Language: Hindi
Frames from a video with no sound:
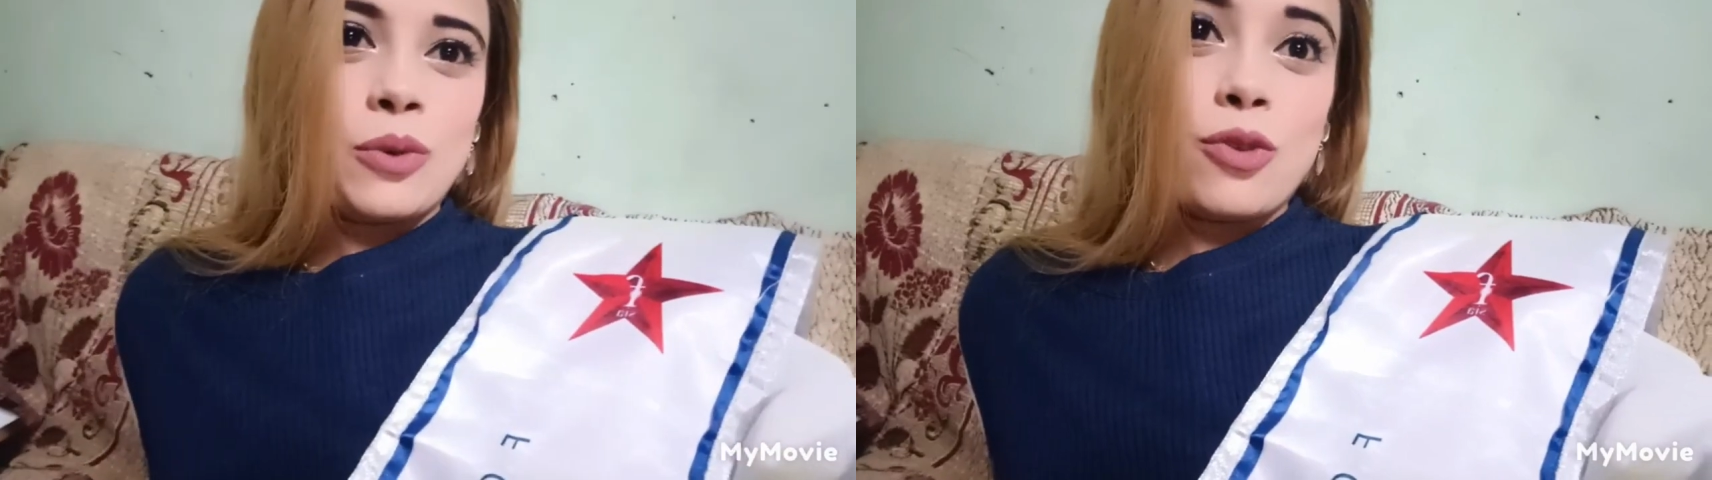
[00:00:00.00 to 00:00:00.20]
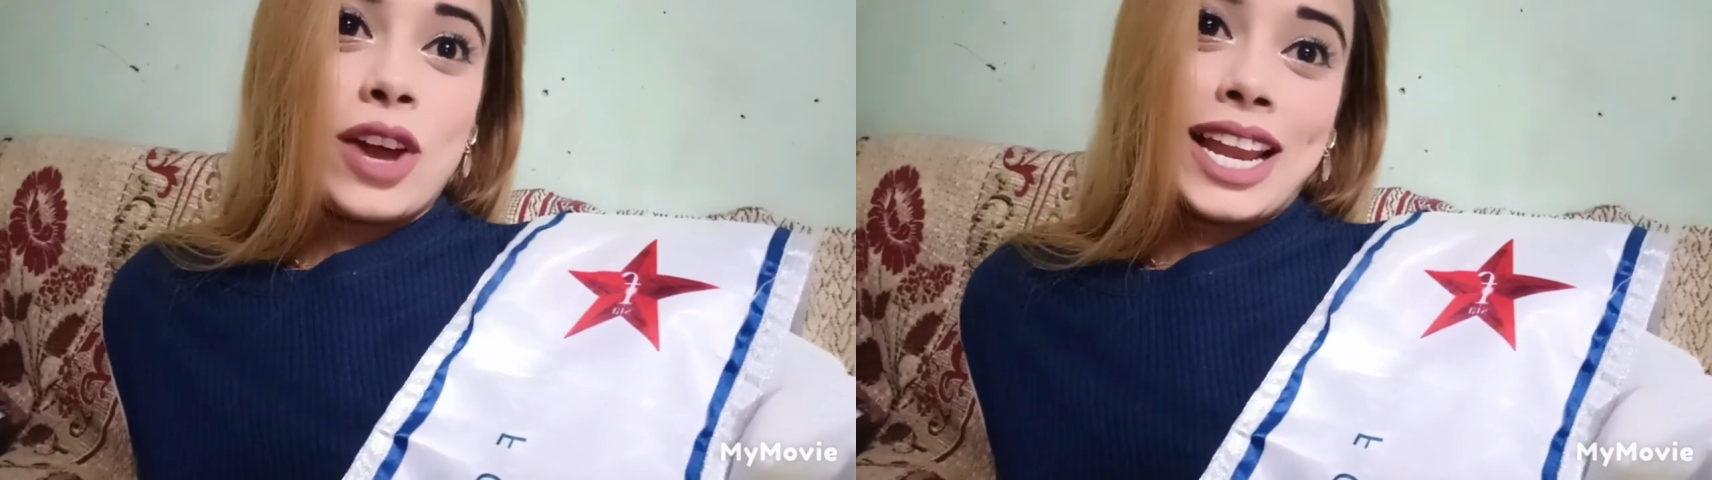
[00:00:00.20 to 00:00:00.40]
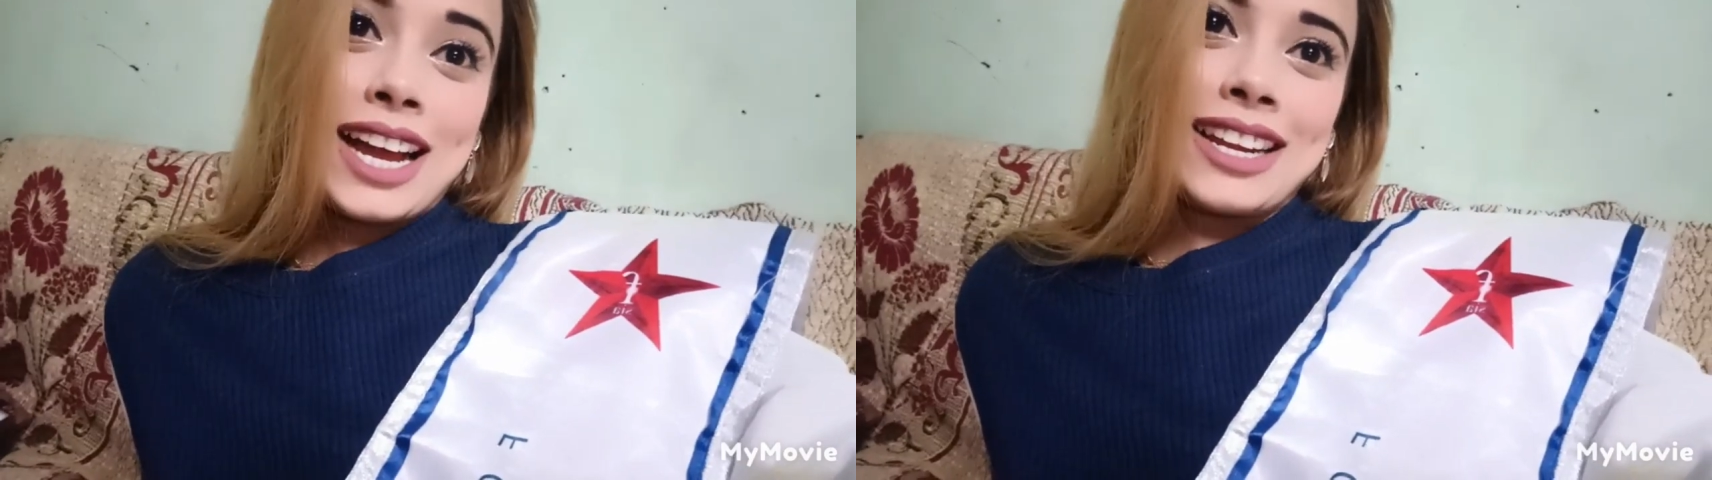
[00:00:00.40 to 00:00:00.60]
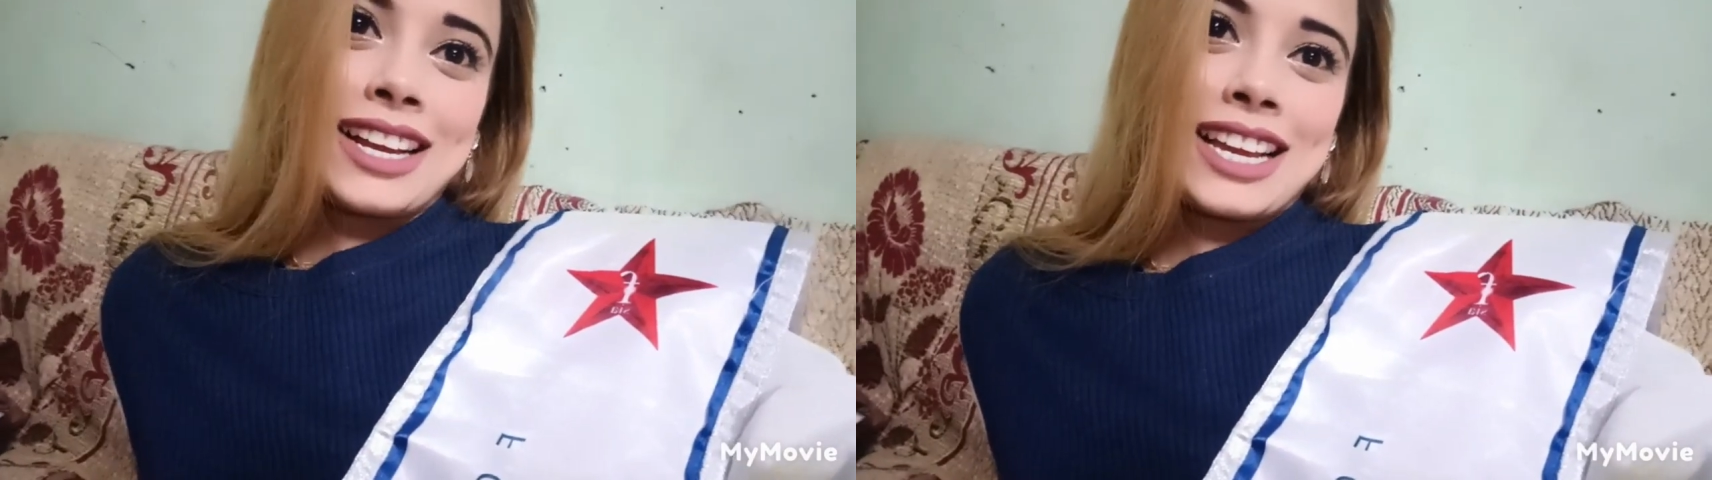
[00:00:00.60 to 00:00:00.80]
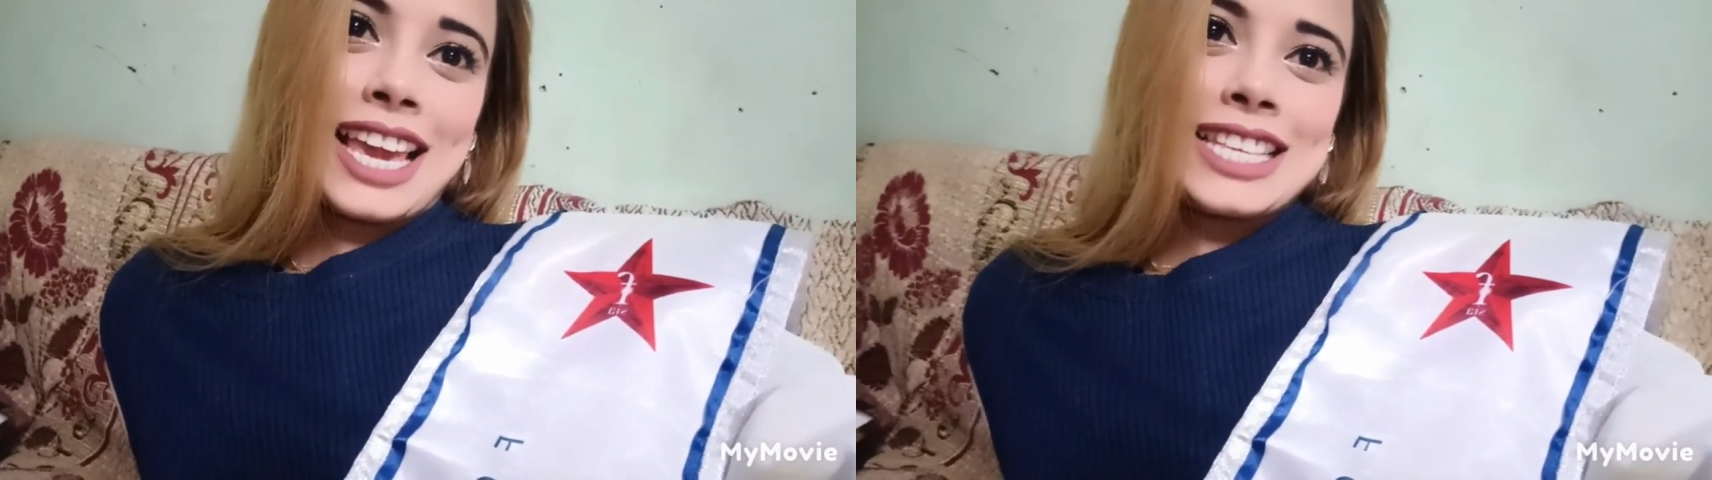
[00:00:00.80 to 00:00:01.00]
वो वाला आगरा
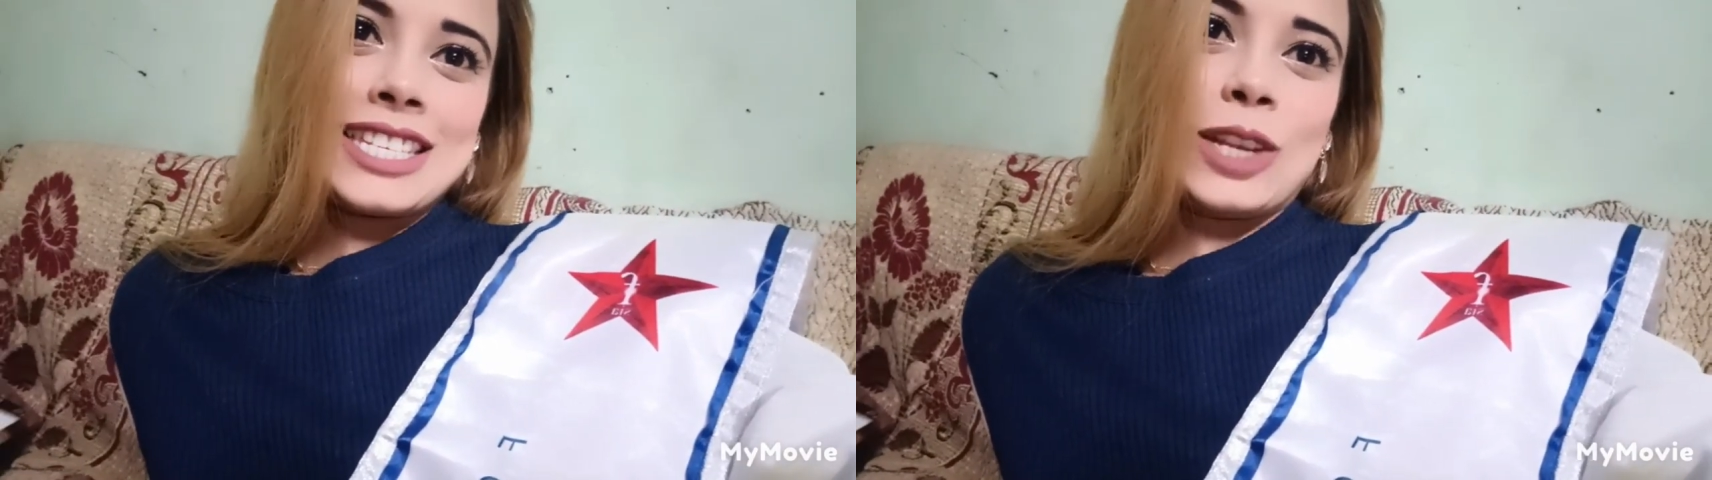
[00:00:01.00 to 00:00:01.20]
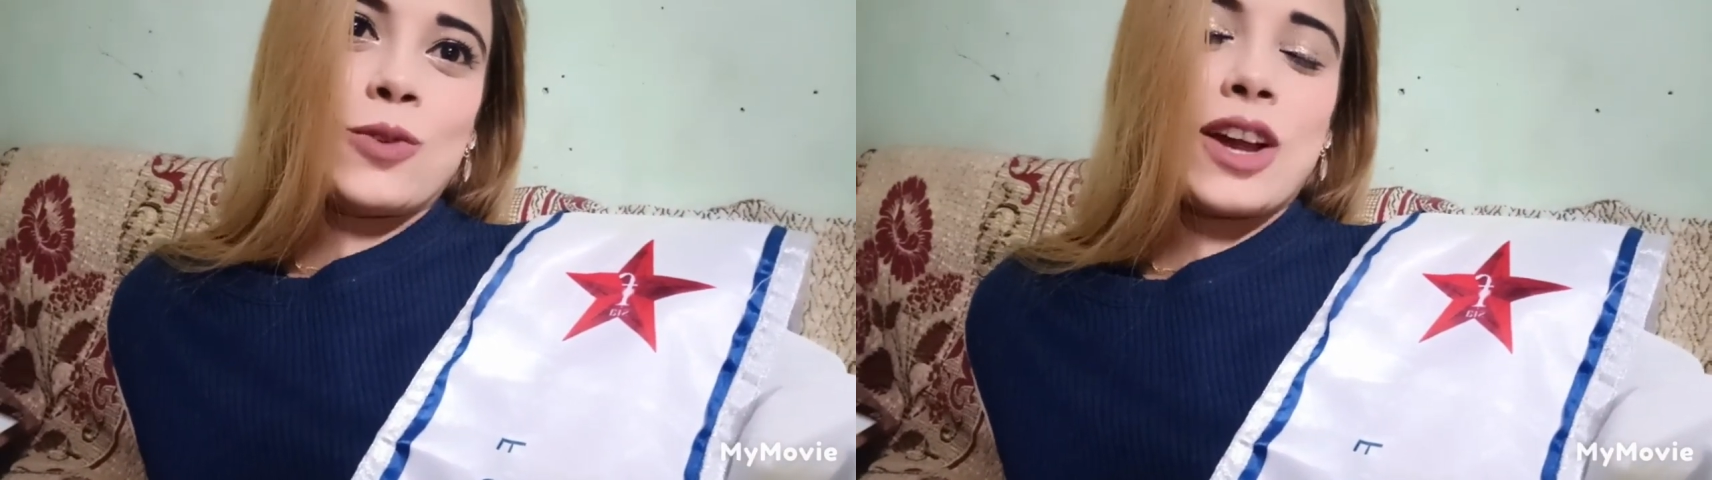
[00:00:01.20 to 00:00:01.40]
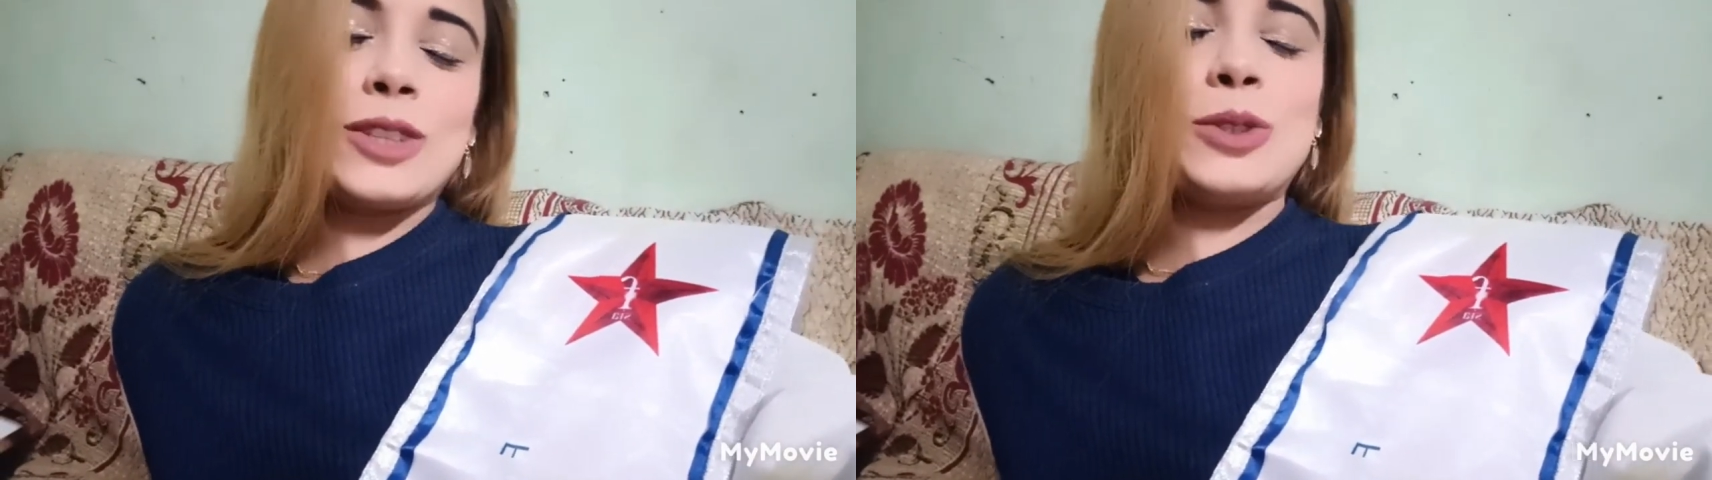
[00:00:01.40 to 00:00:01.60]
का कैंसिल हुआ